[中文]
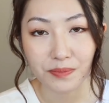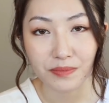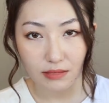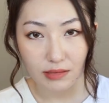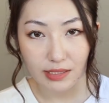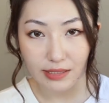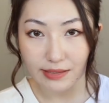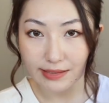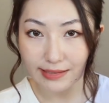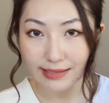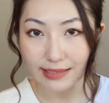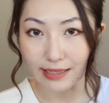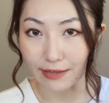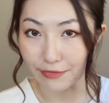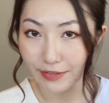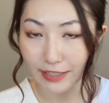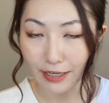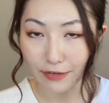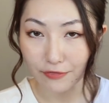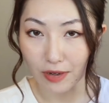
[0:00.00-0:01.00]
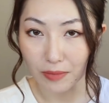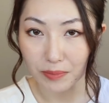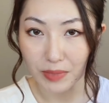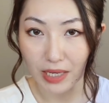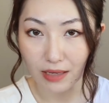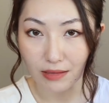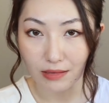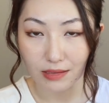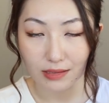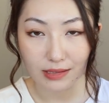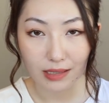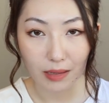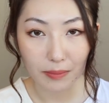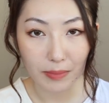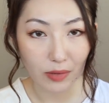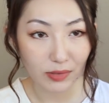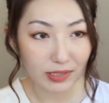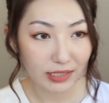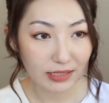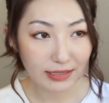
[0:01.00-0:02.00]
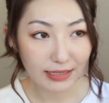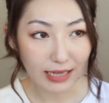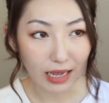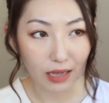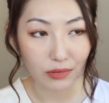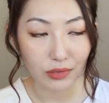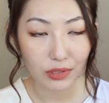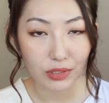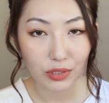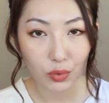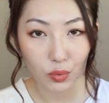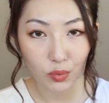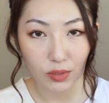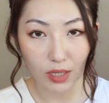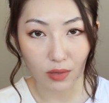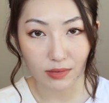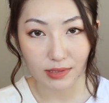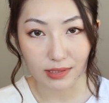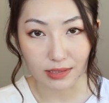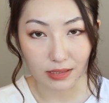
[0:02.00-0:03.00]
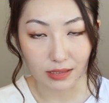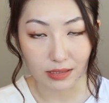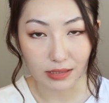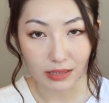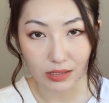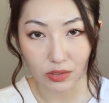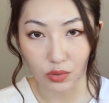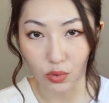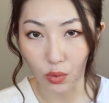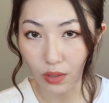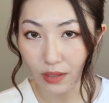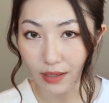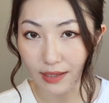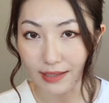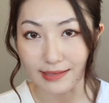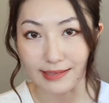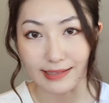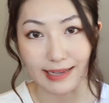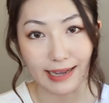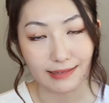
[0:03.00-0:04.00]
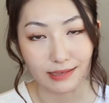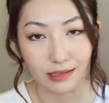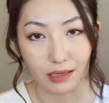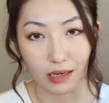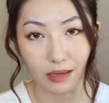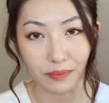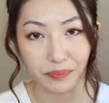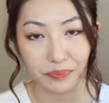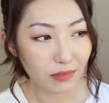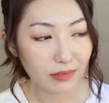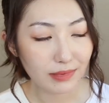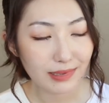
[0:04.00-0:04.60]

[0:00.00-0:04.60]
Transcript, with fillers: 清洗也非常方便，像毛巾一样丢到洗衣机就可以洗干净了，